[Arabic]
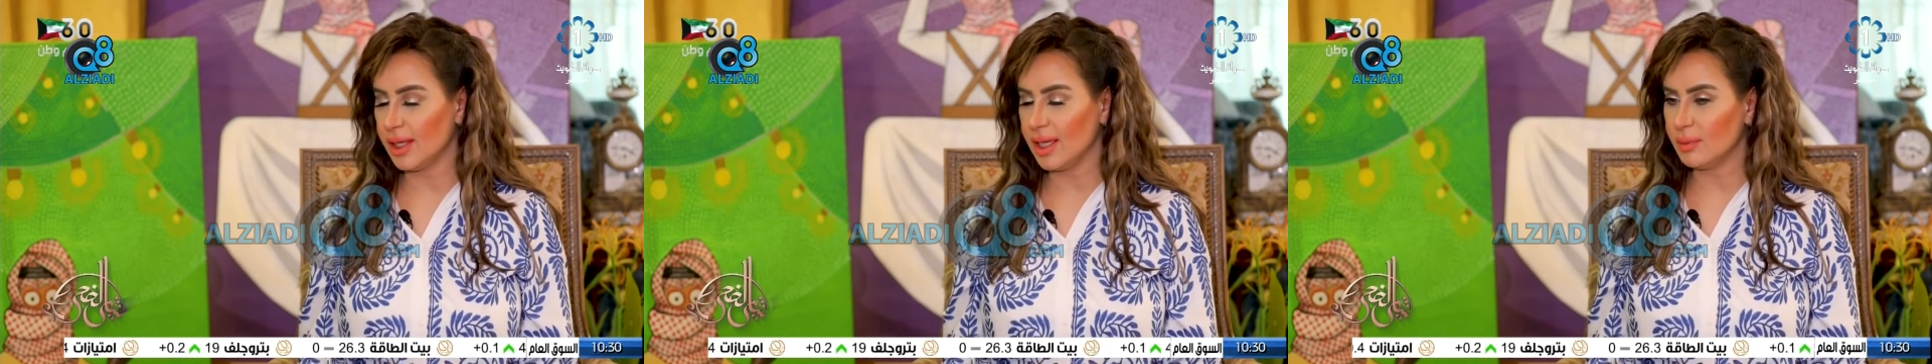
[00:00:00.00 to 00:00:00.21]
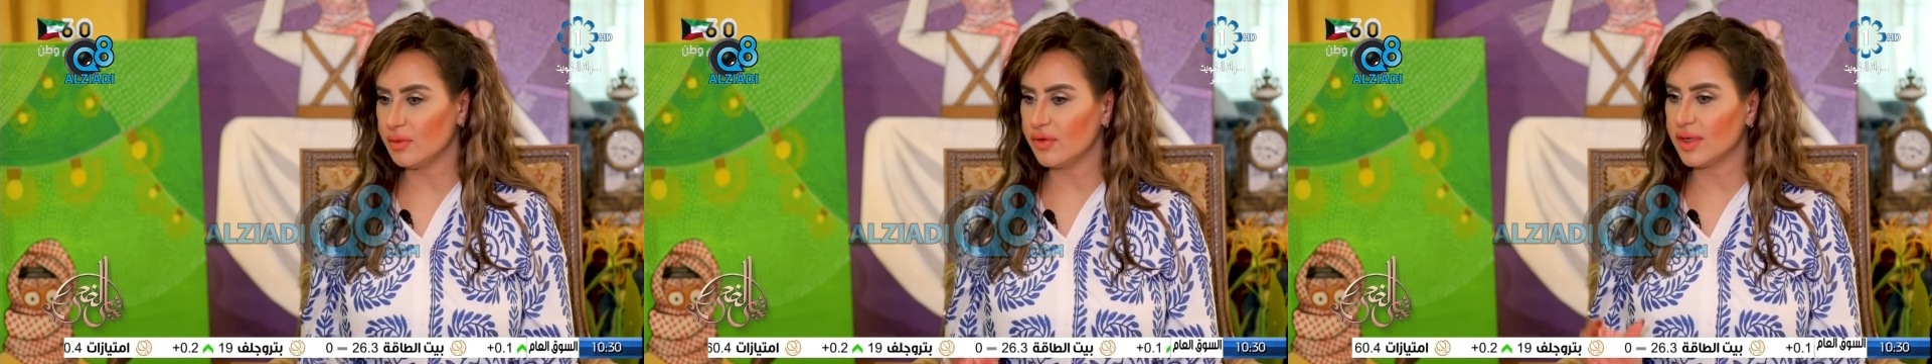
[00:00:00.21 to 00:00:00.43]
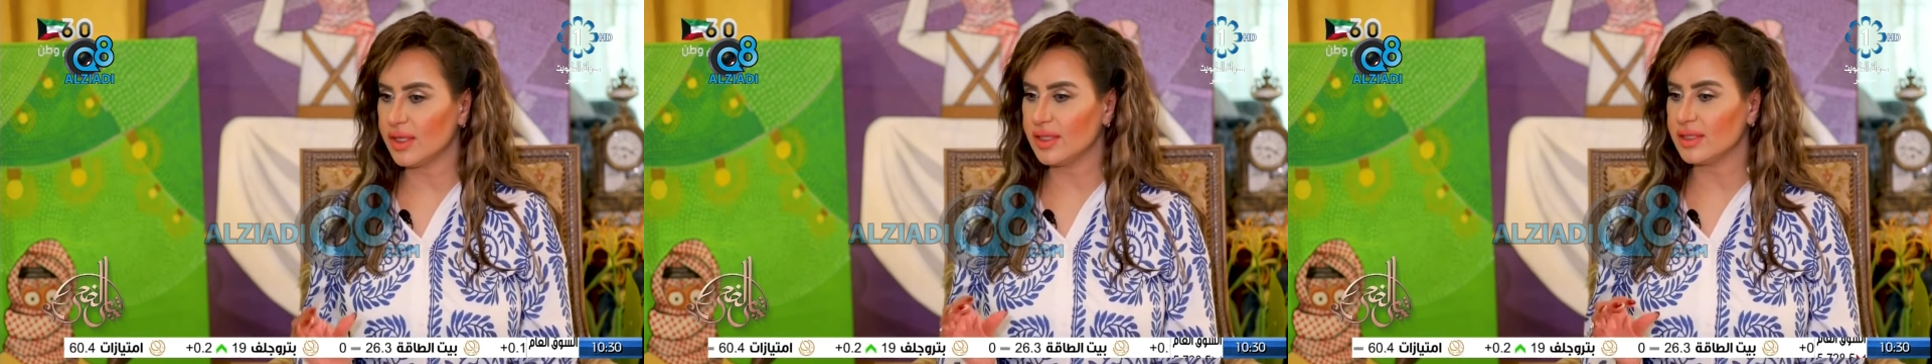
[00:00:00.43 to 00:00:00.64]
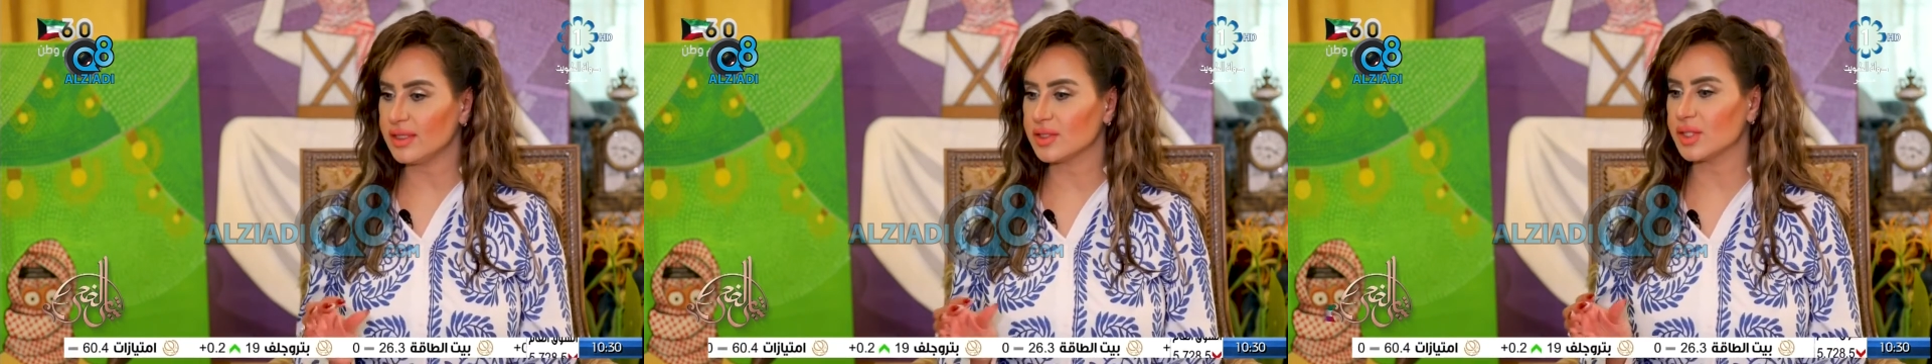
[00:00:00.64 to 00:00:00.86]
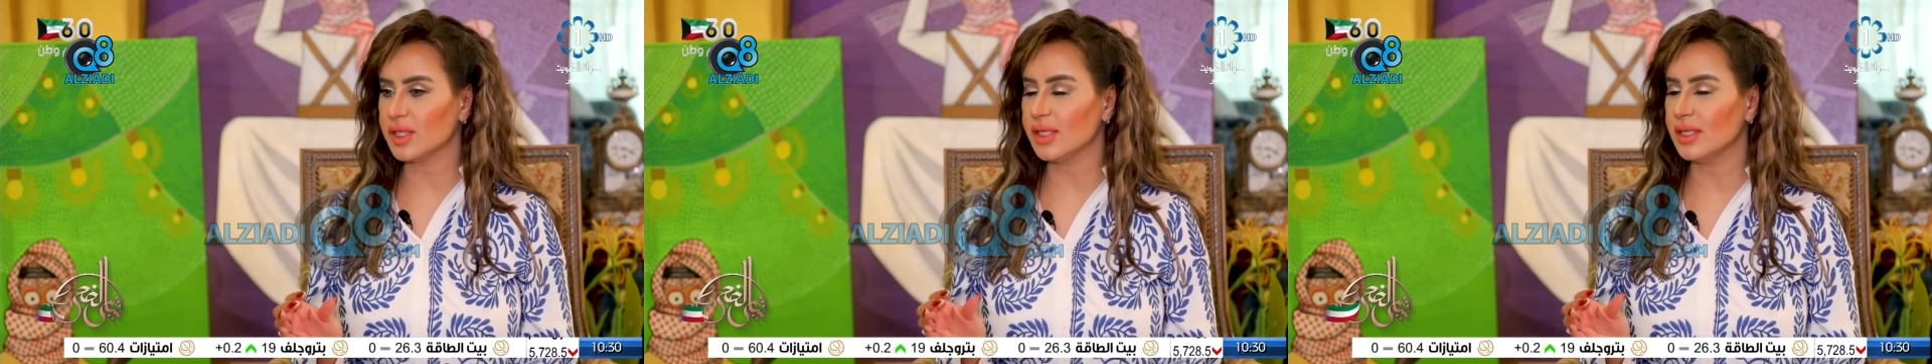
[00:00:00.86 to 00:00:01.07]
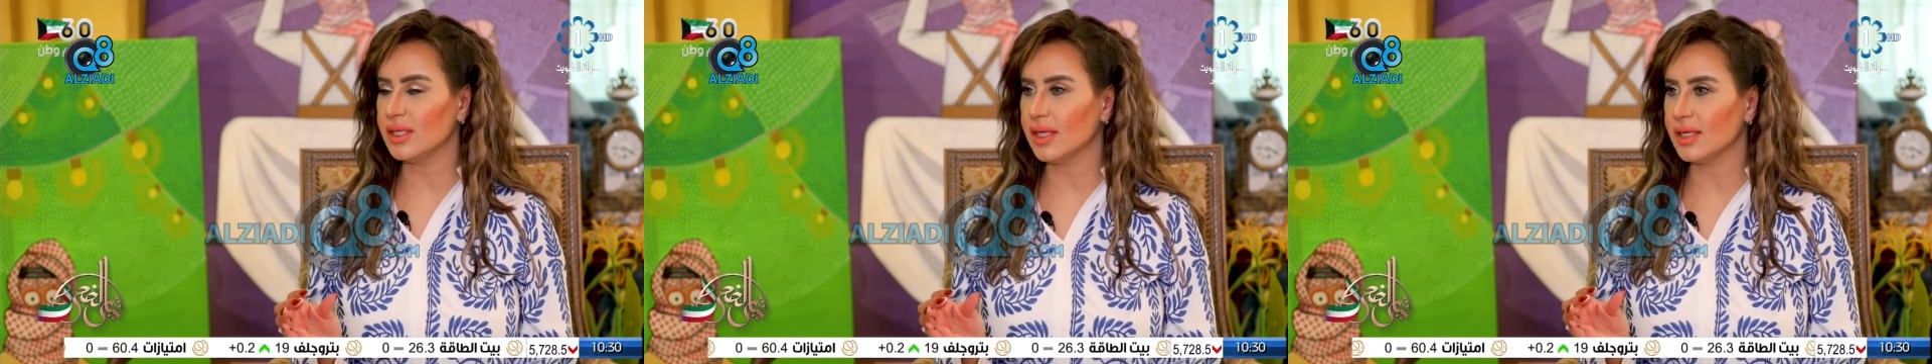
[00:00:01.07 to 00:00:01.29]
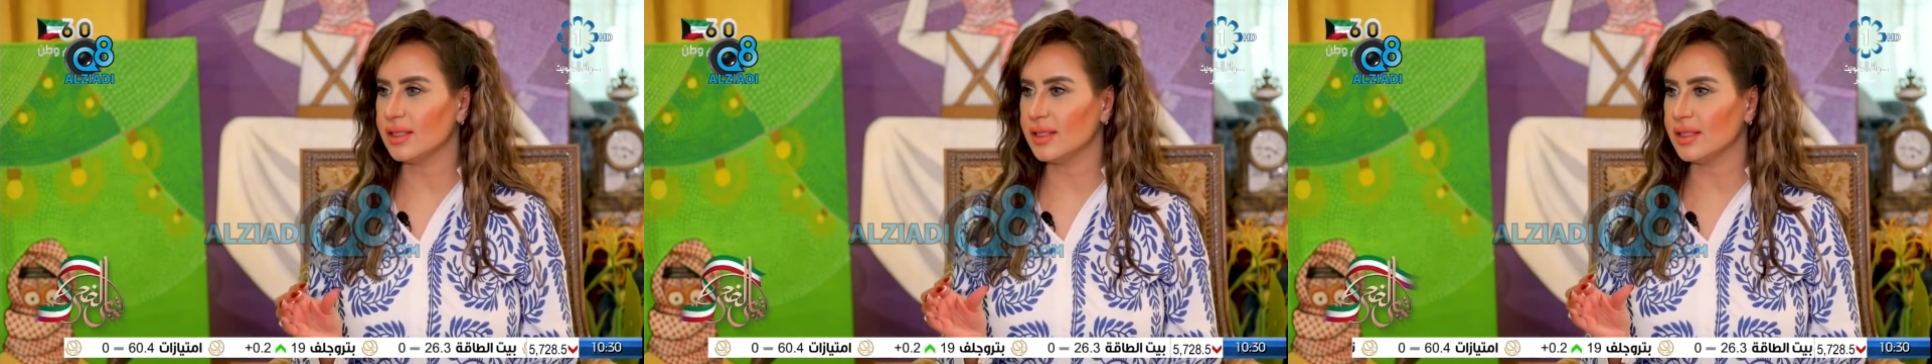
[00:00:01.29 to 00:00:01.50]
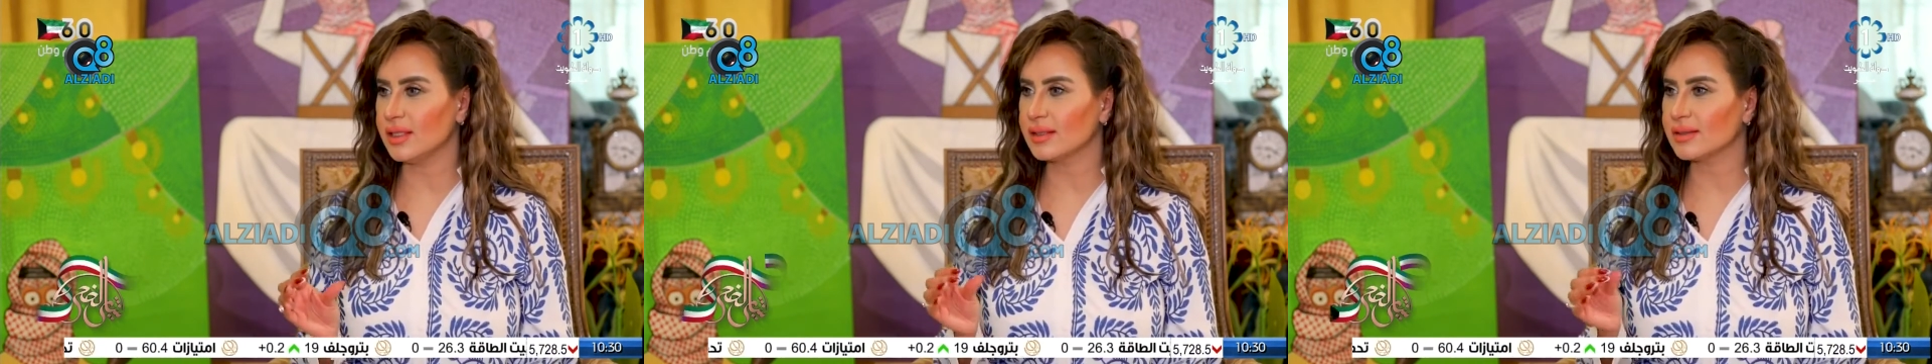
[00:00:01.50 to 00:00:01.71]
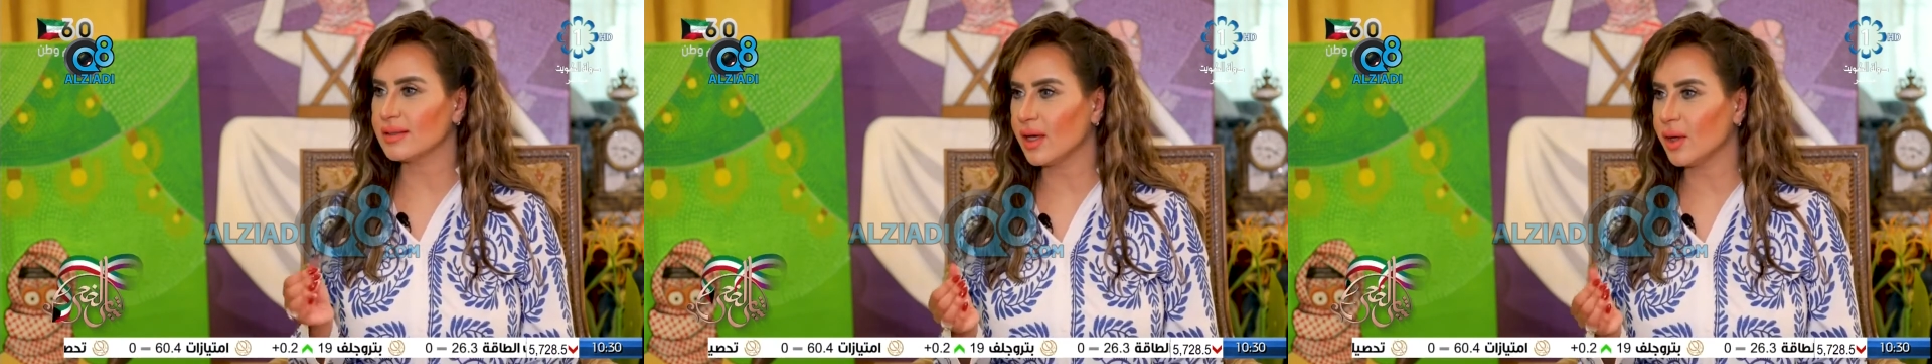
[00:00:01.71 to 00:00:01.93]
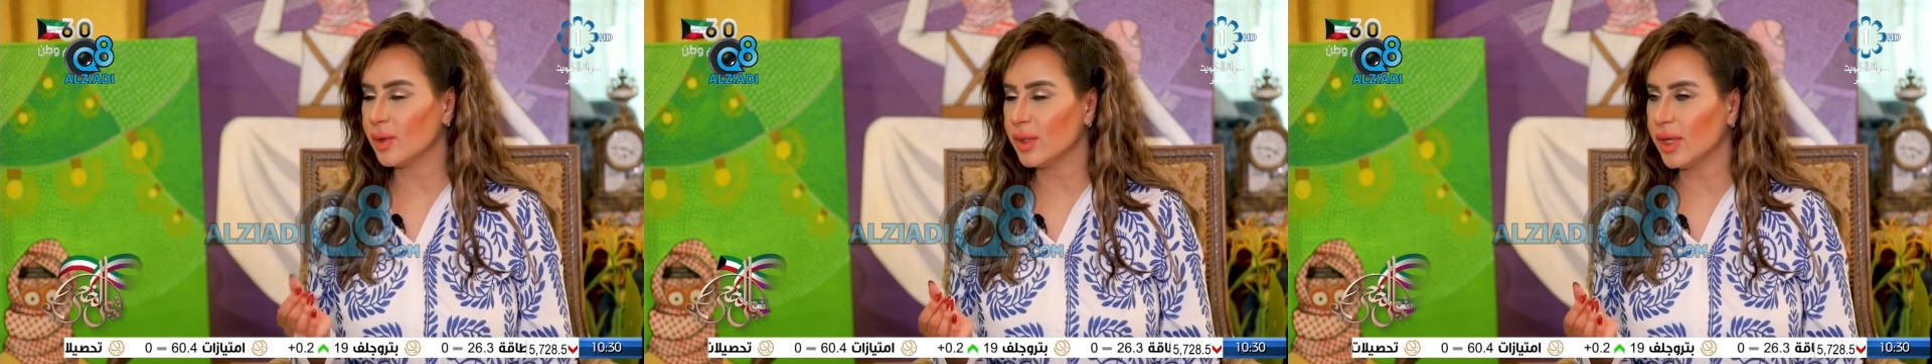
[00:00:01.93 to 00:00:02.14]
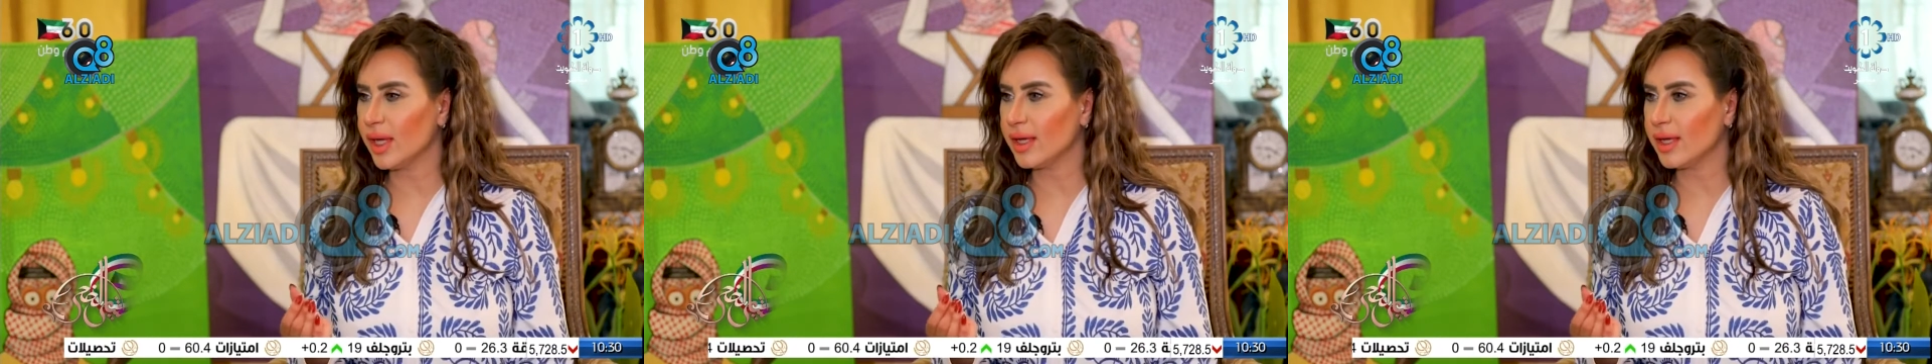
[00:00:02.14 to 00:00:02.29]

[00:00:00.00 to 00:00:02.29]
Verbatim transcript: اغلب الفنانين التشكيليين يعني يرتاحون